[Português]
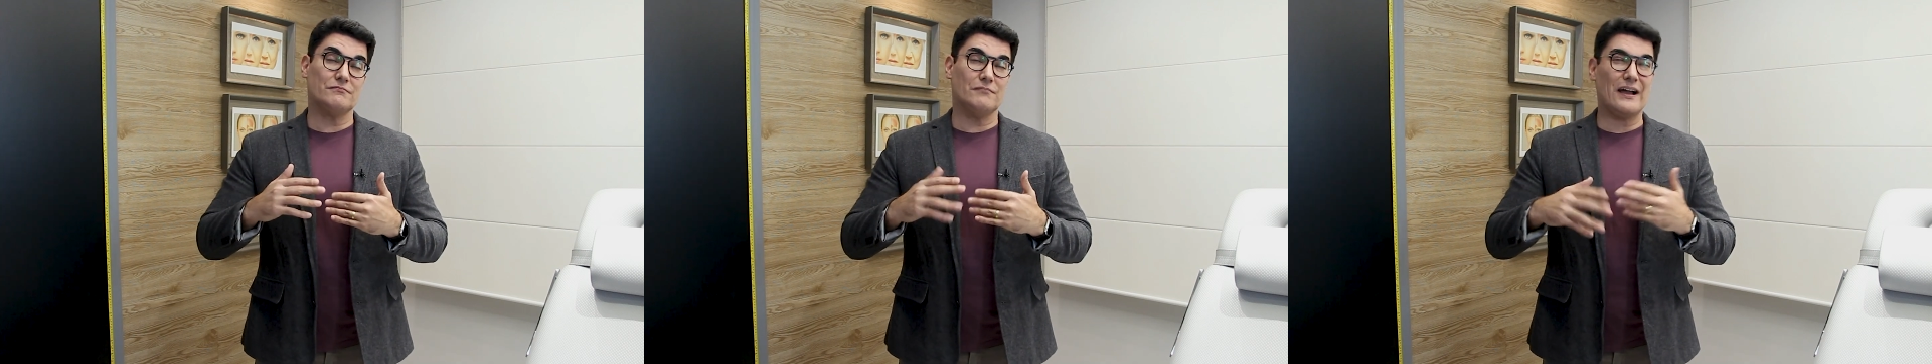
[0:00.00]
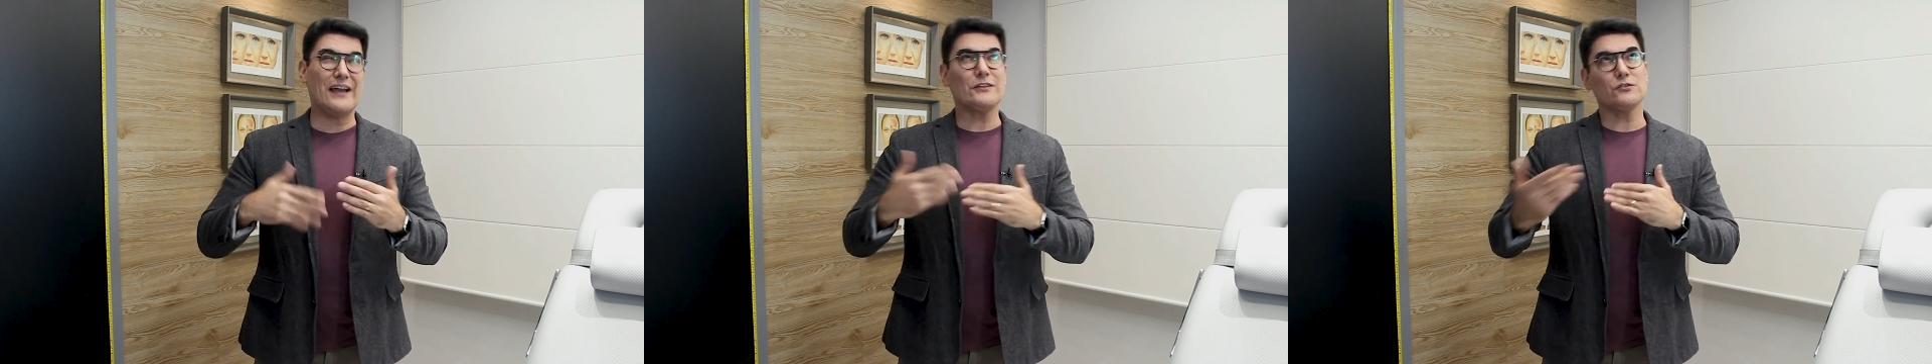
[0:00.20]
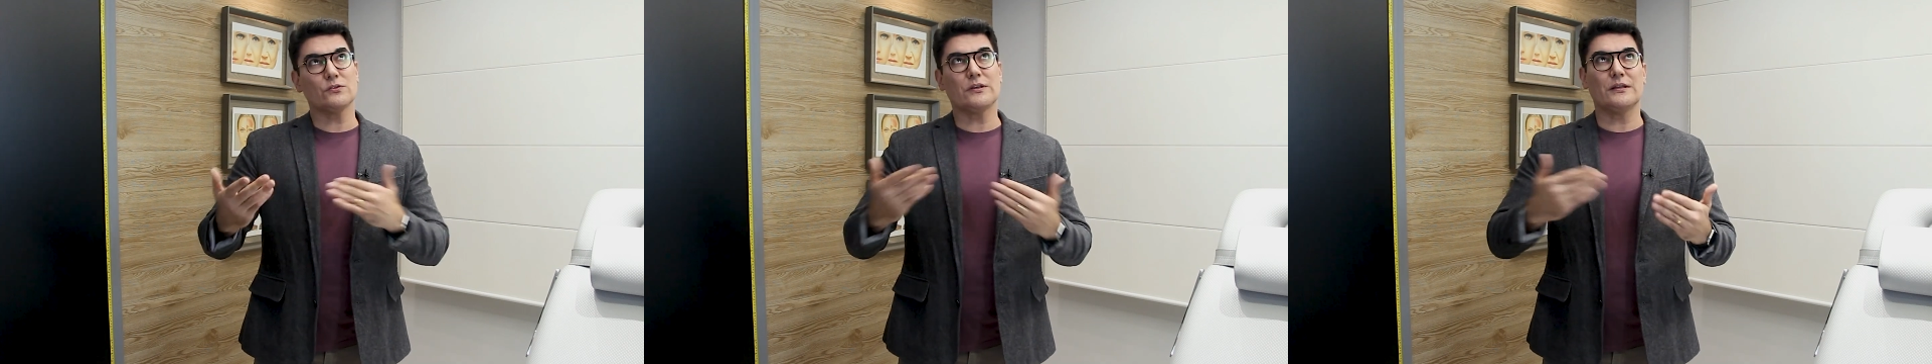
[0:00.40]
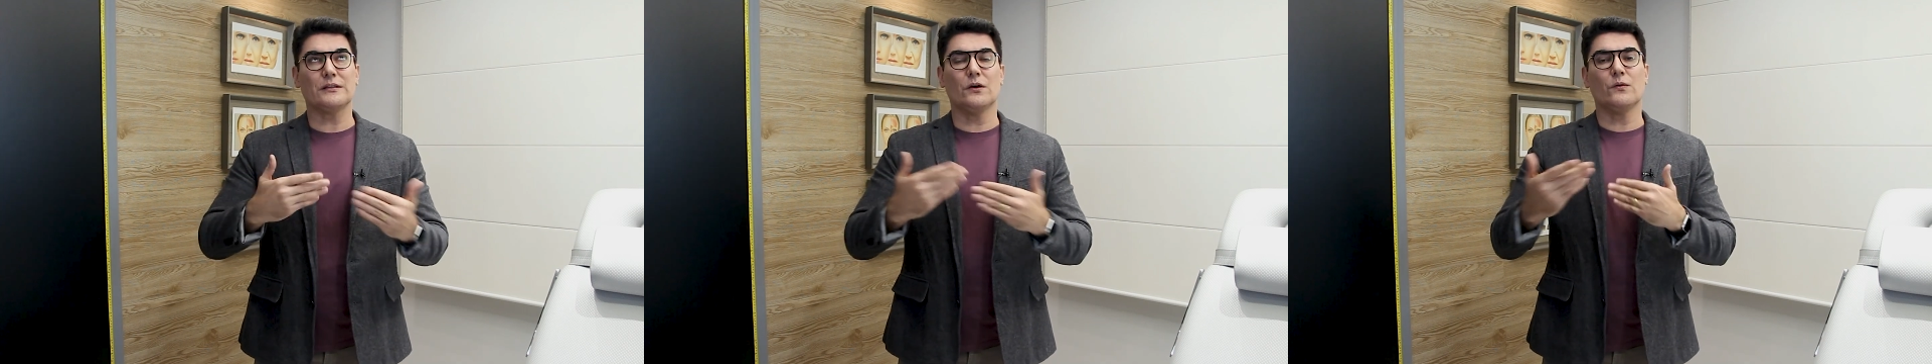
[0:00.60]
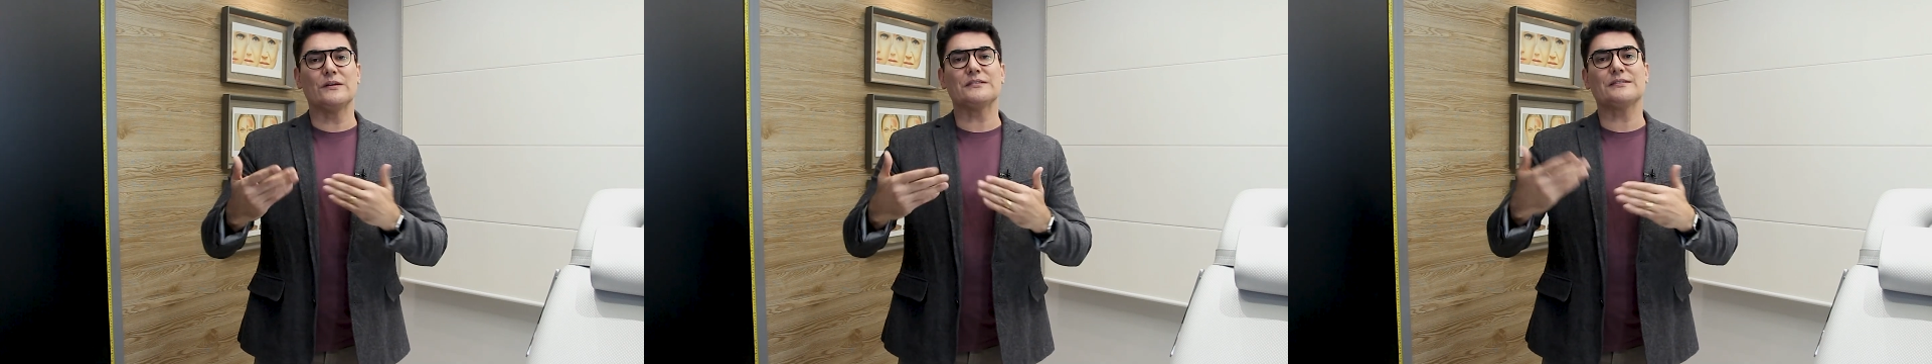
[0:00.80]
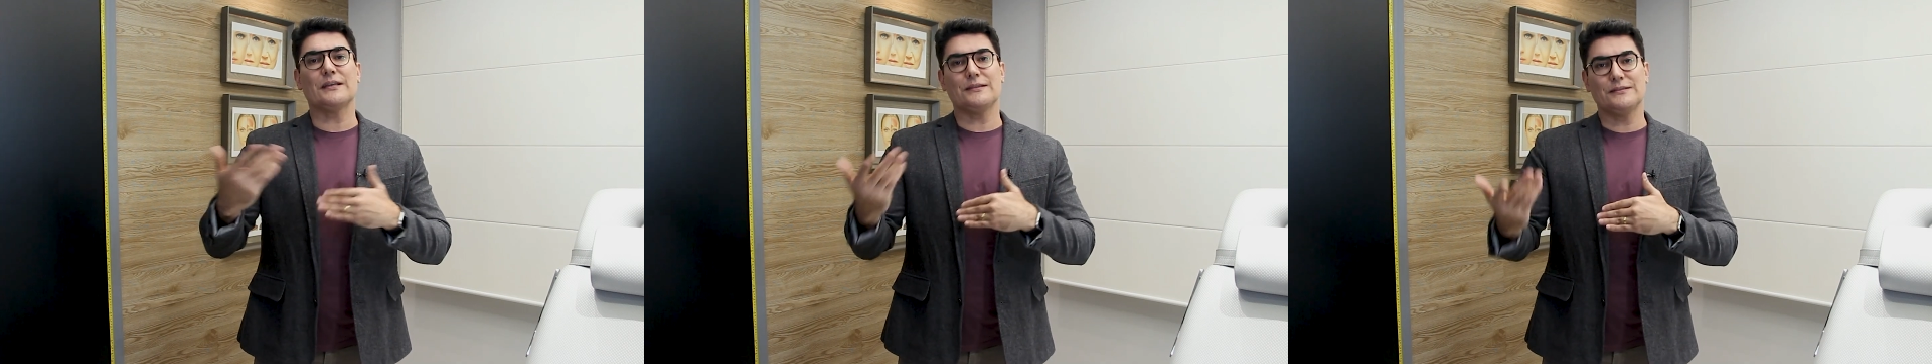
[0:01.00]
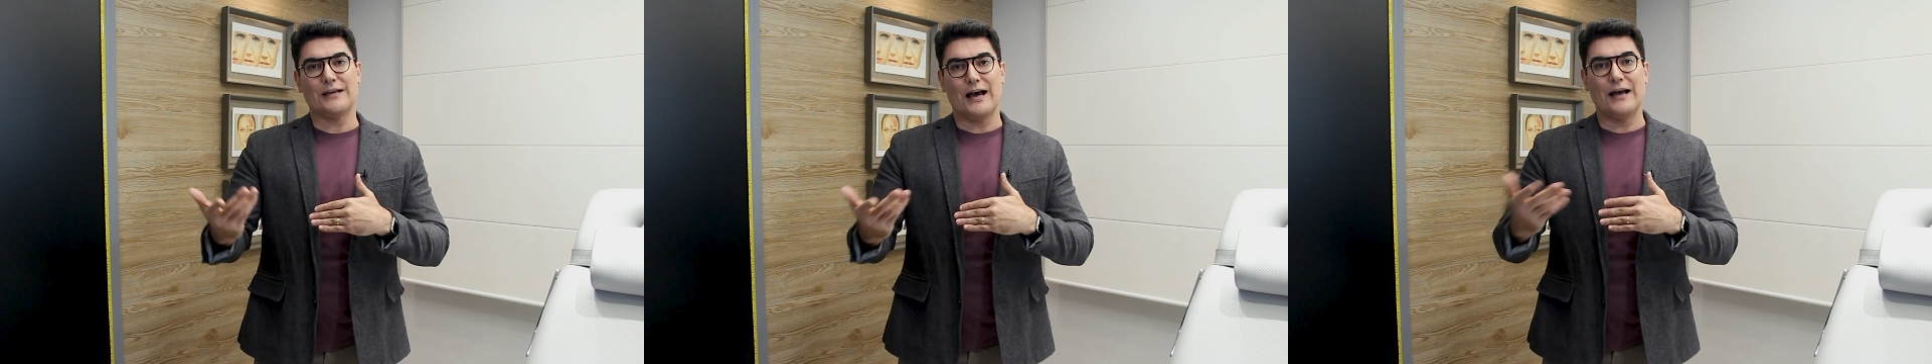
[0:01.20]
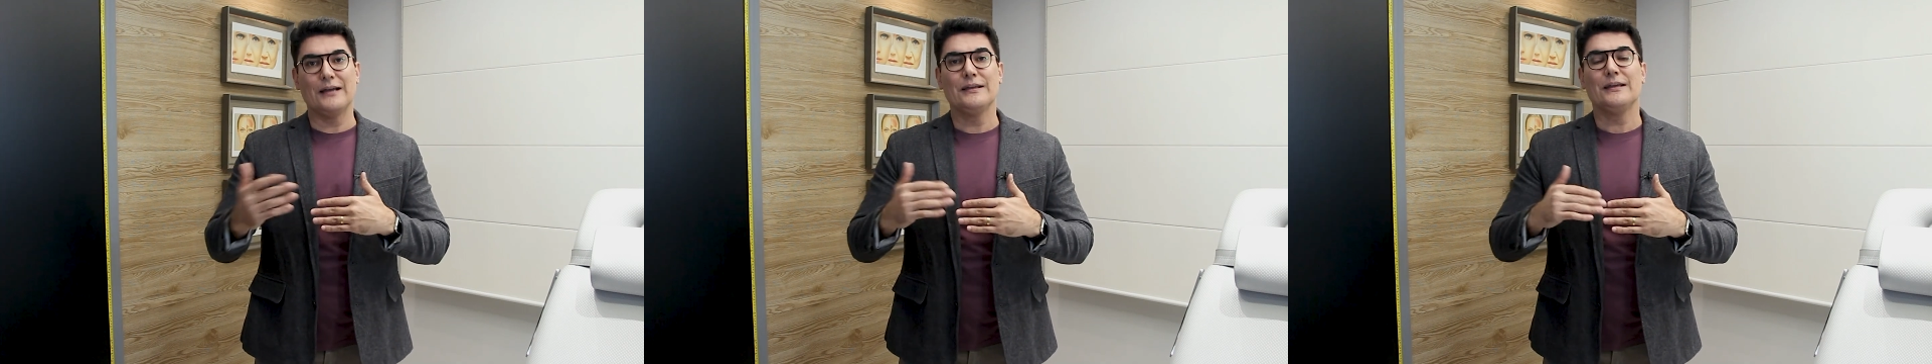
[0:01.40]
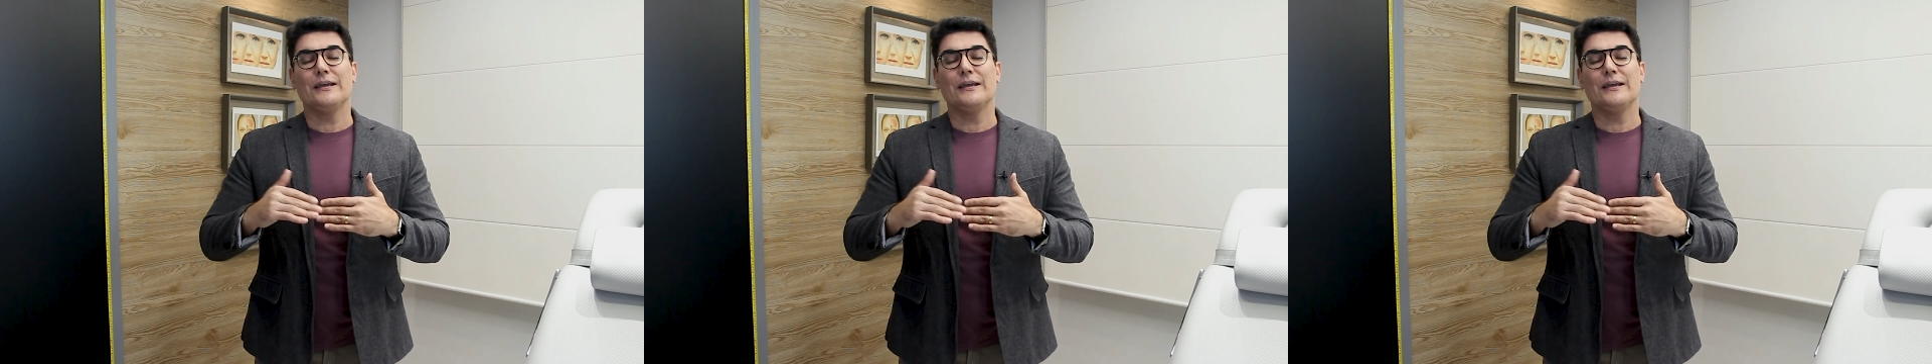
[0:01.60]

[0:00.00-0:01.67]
mais do que não aceitar,